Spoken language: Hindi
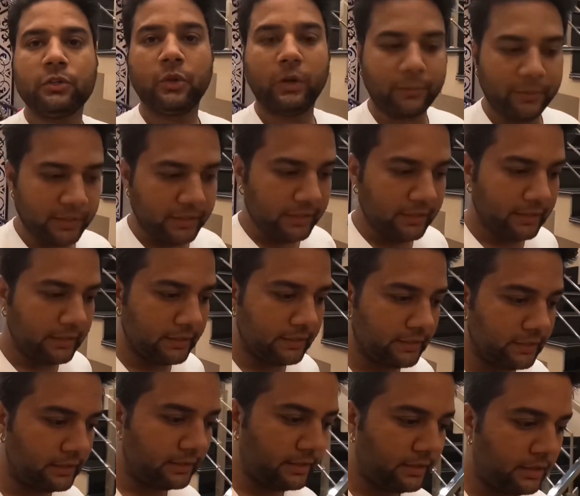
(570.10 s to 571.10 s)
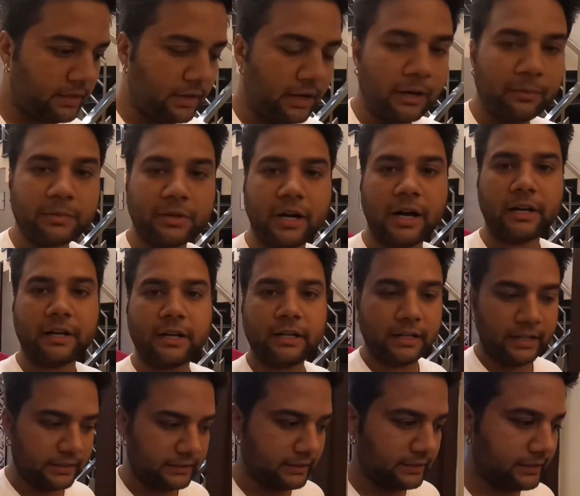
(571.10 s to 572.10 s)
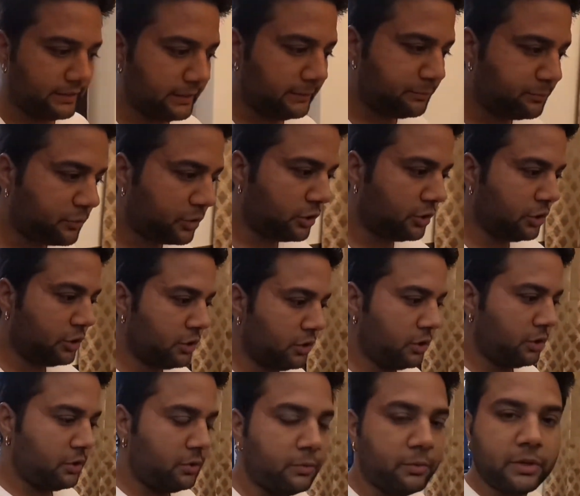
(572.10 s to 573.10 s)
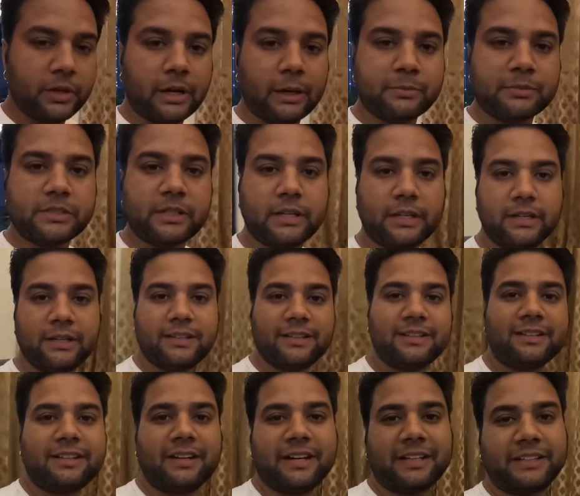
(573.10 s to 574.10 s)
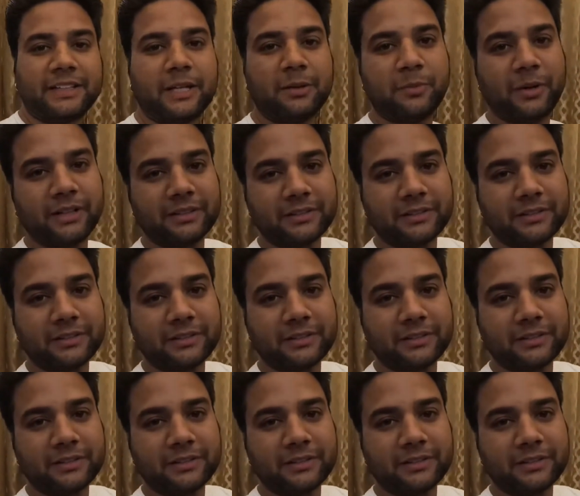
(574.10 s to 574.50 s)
तो अभी हम खाना खाते हैं फिर आपसे करते हैं